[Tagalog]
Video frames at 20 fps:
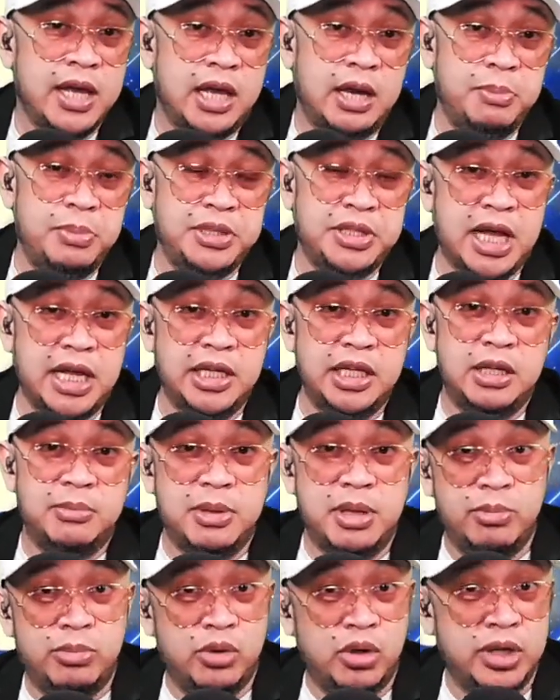Kapisanan
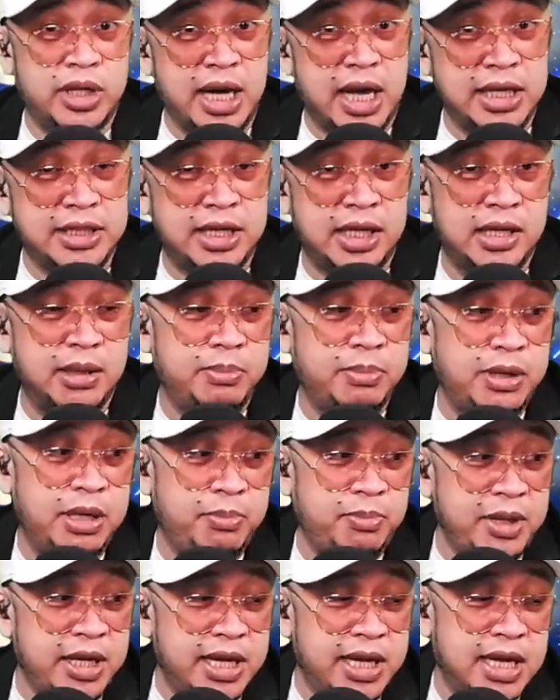ng mga broadcaster ng
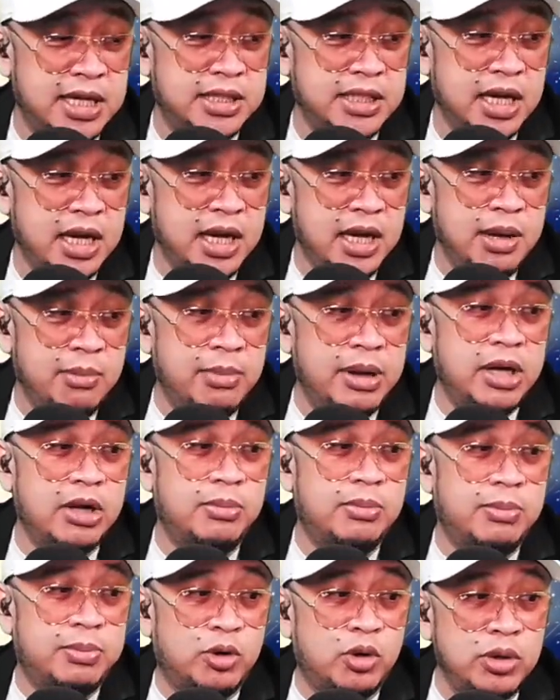Pilipinas.
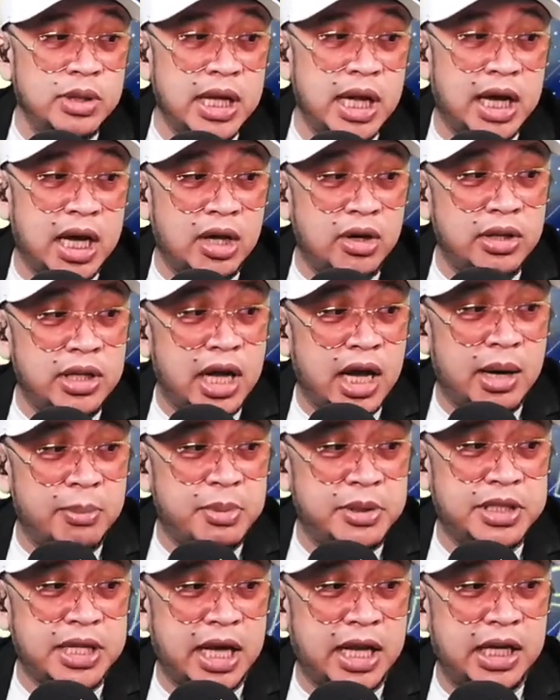Meron, kung nagkaroon ng
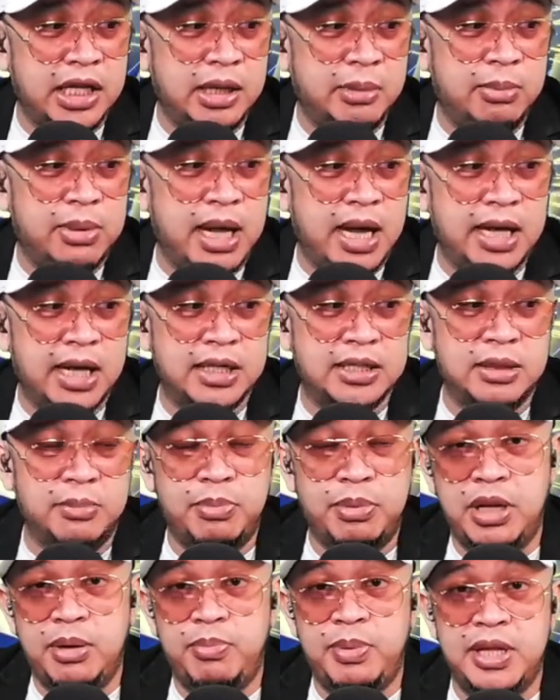kapisanan ng vloggers ng
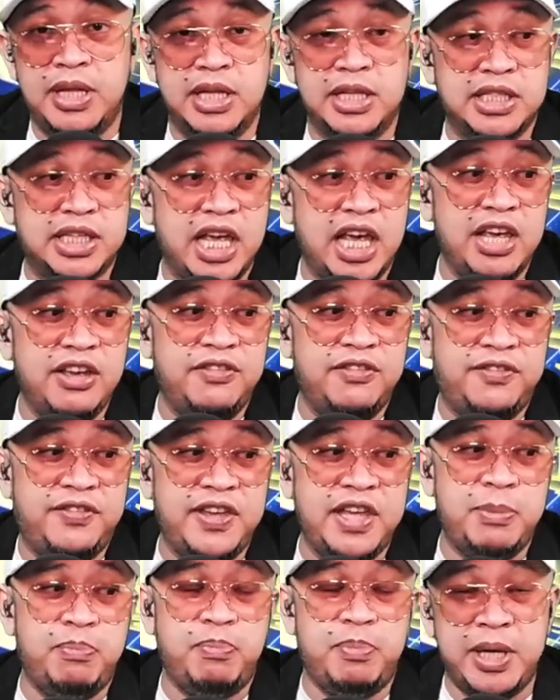Pilipinas,
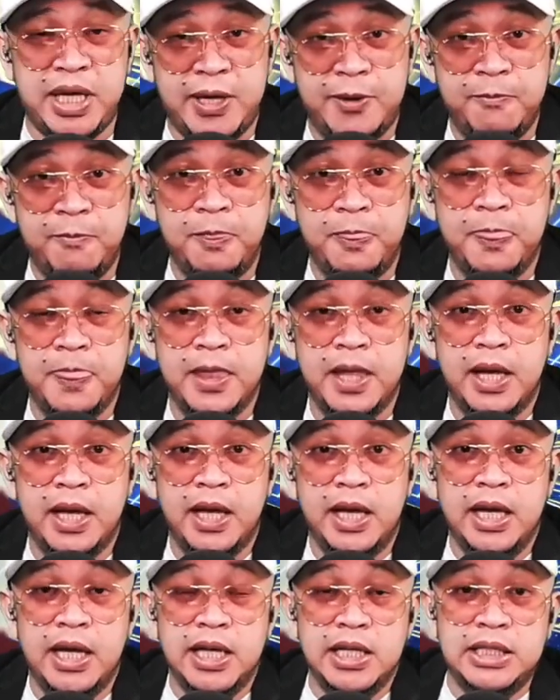KVP.
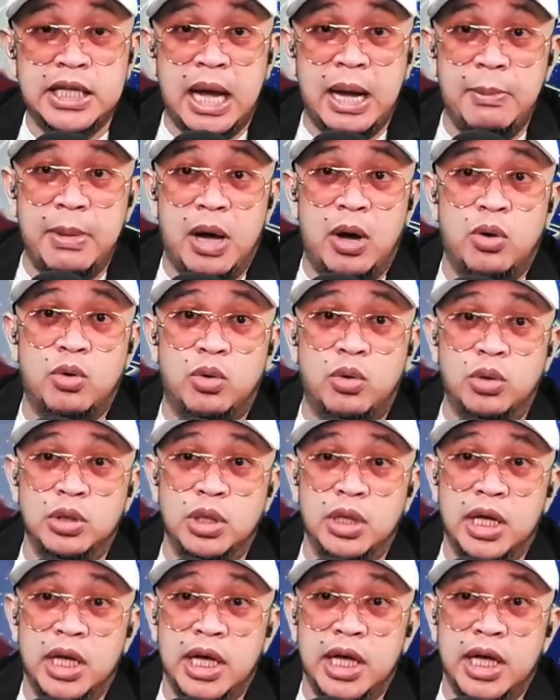Sama, kung